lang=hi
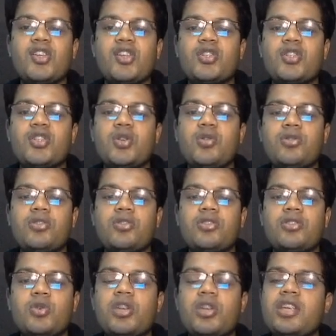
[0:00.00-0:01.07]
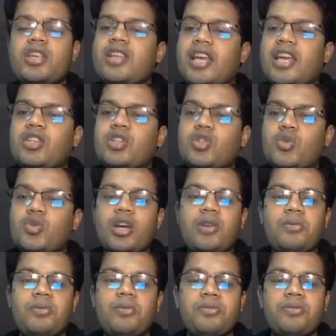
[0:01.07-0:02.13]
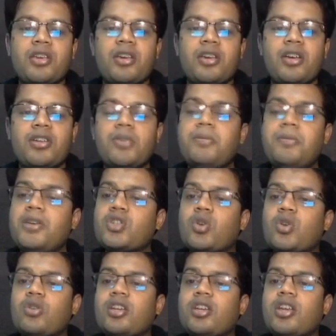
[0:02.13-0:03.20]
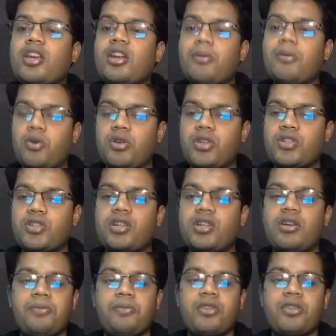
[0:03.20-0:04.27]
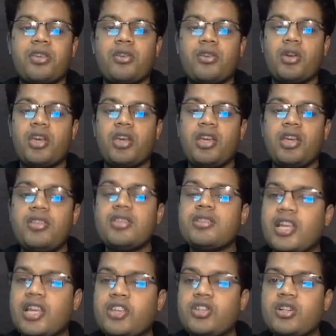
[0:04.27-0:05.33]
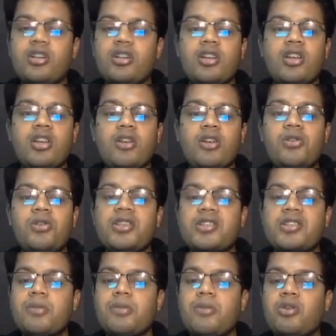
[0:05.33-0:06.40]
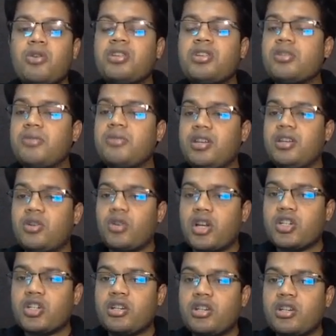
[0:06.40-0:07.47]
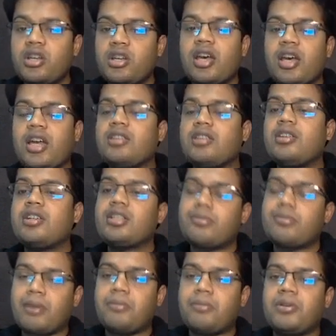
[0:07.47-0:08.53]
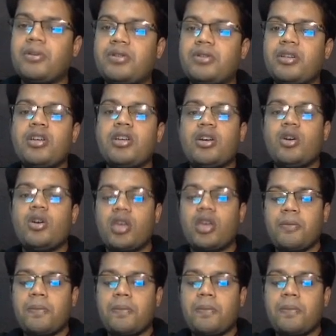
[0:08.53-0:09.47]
सो टूडेज लेक्चर ट्वेल्व इज बेस्ड ऑन द किंगडम प्रोटेस्टा ओके इन दिस लेक्चर वी विल डिस्कस अबाउट द सम इंट्रोडक्शन एंड द इट्स member okay